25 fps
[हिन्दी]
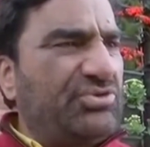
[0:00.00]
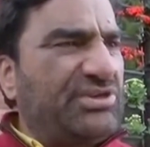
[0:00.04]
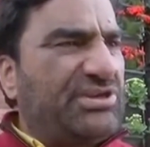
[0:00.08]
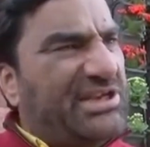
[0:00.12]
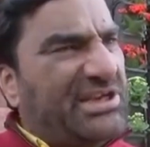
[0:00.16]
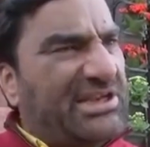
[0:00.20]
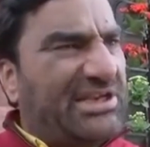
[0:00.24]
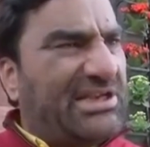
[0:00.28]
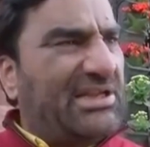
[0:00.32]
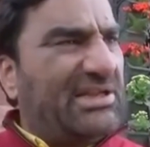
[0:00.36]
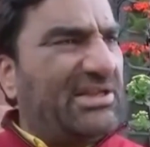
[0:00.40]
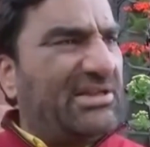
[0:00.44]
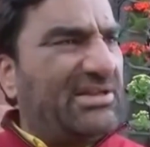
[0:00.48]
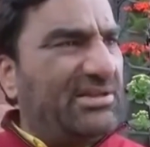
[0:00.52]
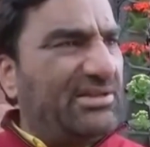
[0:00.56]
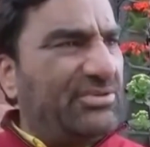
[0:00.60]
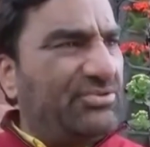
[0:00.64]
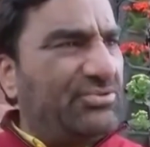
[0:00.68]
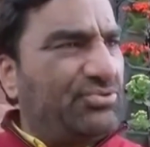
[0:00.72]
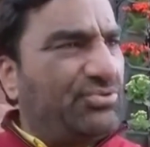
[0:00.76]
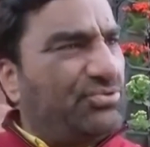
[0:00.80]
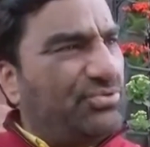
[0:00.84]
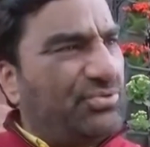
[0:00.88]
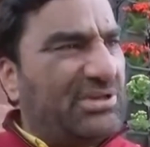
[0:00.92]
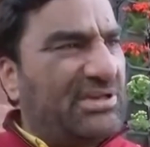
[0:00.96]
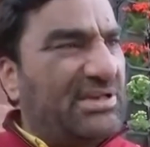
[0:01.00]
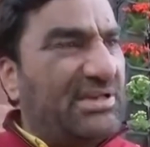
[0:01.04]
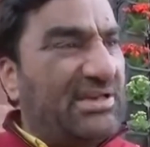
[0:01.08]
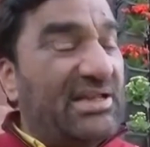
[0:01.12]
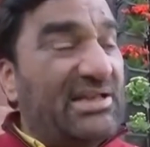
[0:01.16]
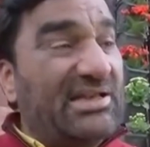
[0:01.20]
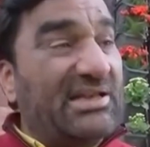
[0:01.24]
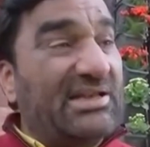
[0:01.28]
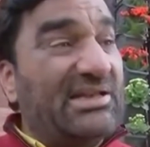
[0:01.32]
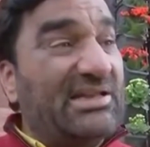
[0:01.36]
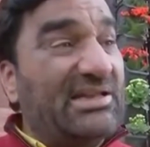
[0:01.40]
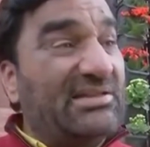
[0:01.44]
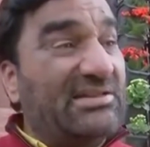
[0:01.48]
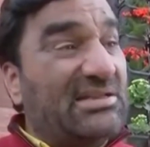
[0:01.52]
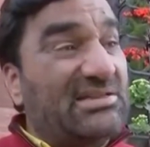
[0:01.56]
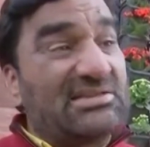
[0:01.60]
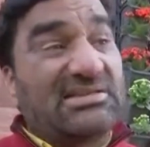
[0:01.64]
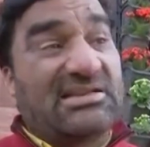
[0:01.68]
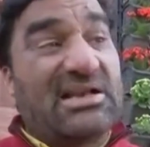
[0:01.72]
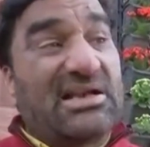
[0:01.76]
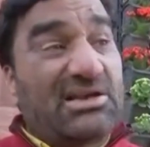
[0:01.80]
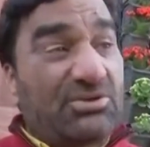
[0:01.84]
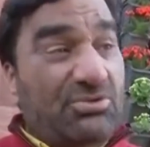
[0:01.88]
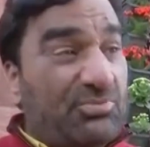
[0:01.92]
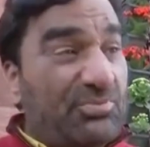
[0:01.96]
ठीक है छूट दी लेकिन ये
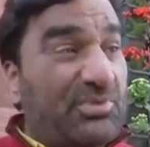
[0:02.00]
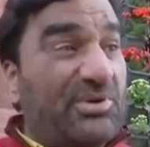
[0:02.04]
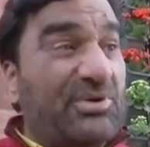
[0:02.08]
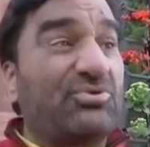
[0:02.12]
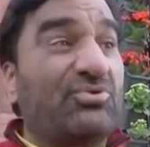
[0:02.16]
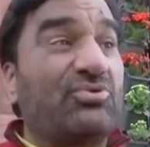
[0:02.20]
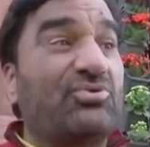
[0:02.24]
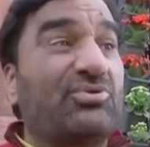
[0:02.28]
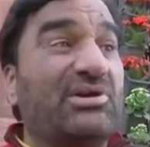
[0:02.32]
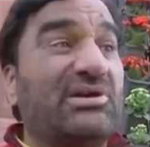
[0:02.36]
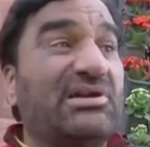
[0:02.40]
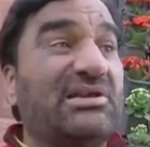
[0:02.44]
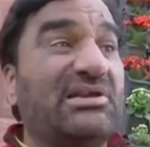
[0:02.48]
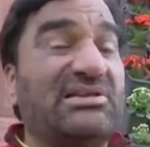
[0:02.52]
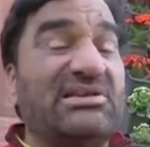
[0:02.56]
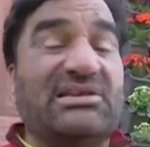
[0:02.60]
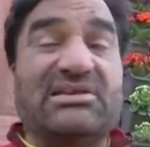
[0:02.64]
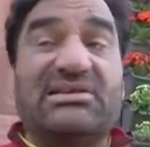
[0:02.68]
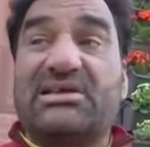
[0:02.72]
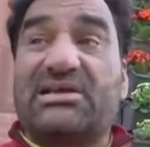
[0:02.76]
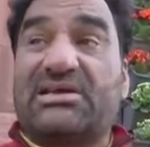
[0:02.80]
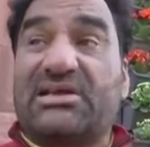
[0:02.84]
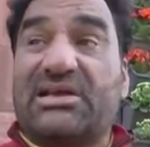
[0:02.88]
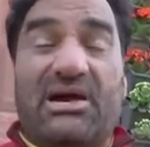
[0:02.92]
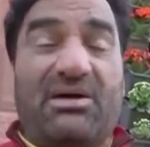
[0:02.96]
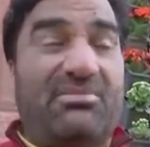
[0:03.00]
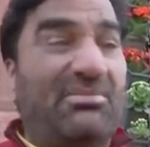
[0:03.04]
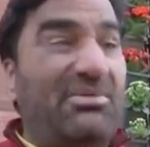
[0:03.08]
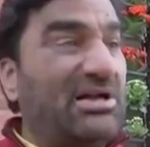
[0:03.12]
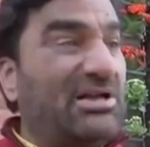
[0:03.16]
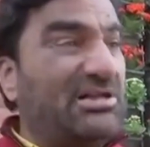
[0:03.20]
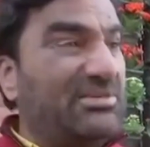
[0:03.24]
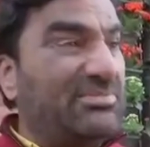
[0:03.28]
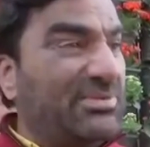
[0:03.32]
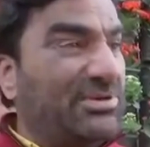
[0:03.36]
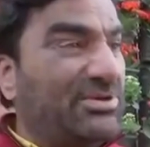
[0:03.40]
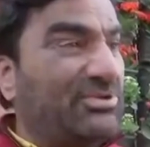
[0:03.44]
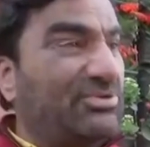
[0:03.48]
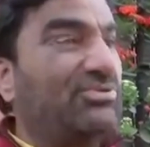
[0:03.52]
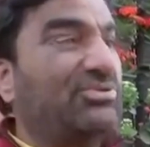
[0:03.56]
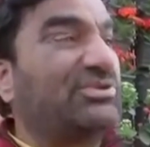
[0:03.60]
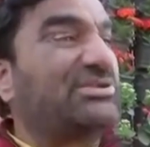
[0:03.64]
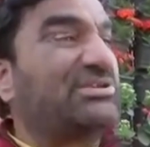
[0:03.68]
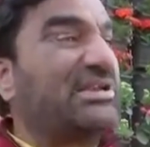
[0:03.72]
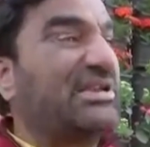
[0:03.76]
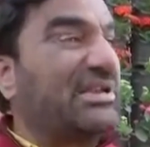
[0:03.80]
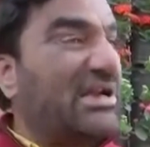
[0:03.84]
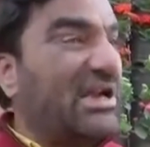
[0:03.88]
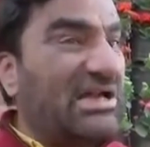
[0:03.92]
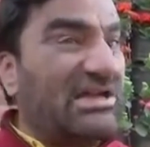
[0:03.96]
दस लाख रुपए इनको करनी चाहिए ताकि आम आदमी को
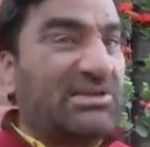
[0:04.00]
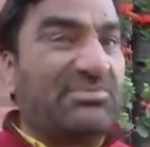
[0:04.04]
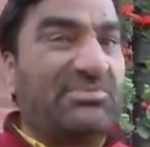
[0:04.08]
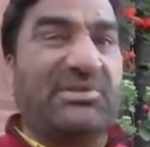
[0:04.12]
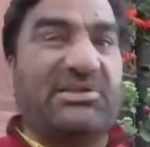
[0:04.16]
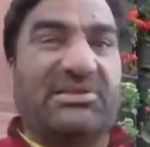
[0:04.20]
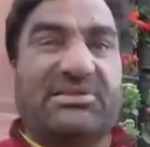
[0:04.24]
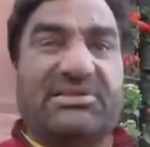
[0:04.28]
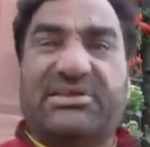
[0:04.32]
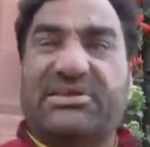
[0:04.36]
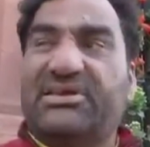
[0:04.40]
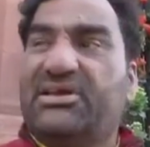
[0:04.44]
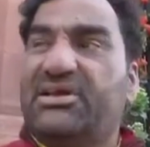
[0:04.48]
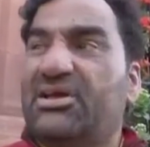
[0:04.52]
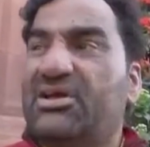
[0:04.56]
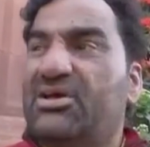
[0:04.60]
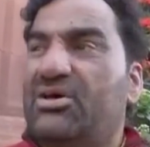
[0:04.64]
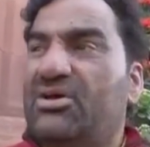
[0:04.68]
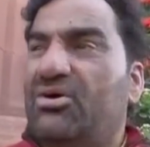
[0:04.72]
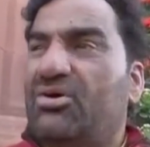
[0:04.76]
इसकी राहत मिलती है